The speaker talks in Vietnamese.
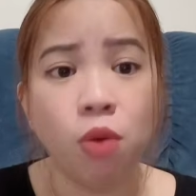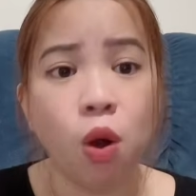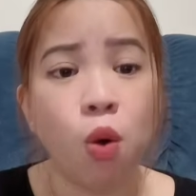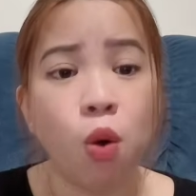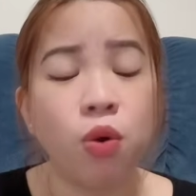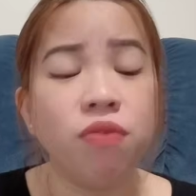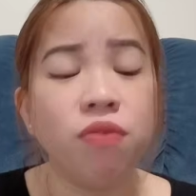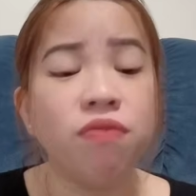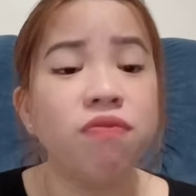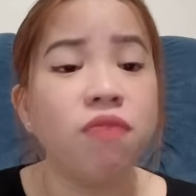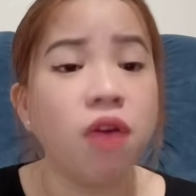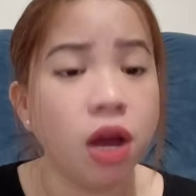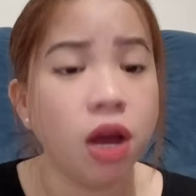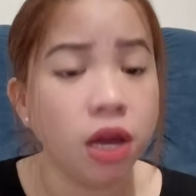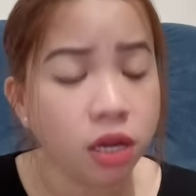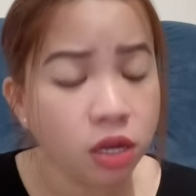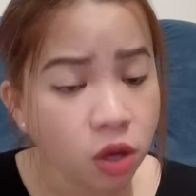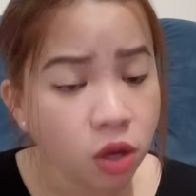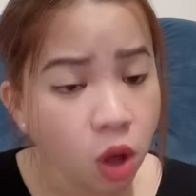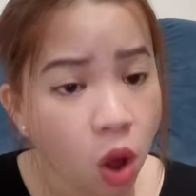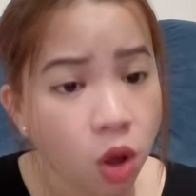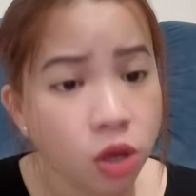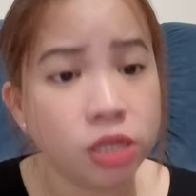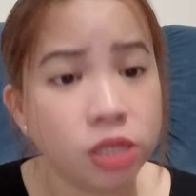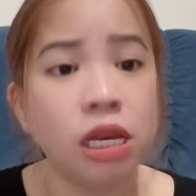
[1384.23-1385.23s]
bội với
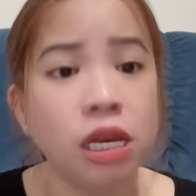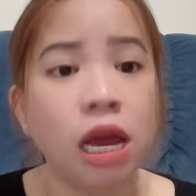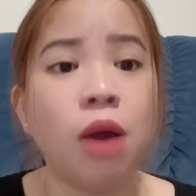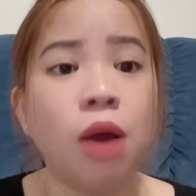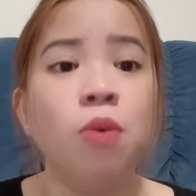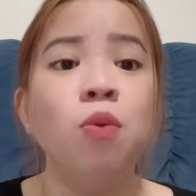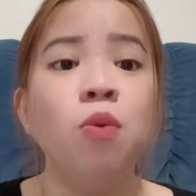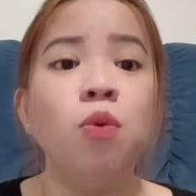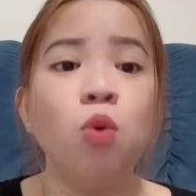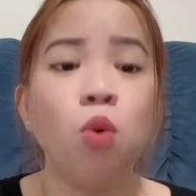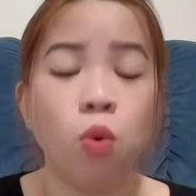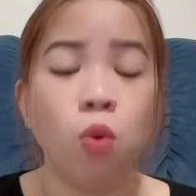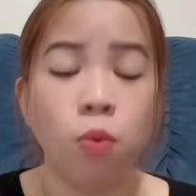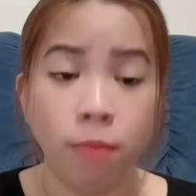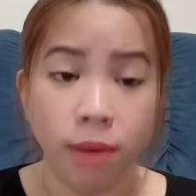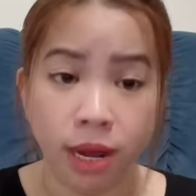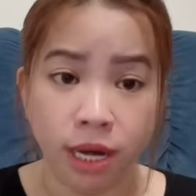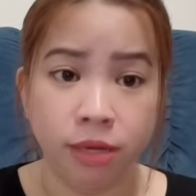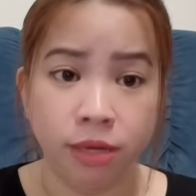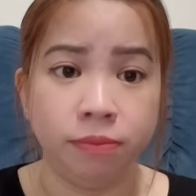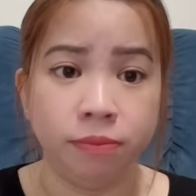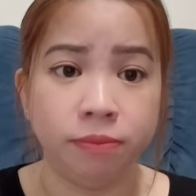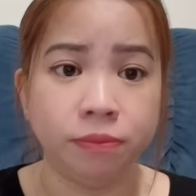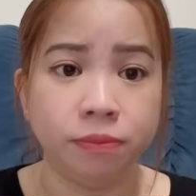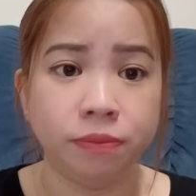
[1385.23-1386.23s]
con cháu của mình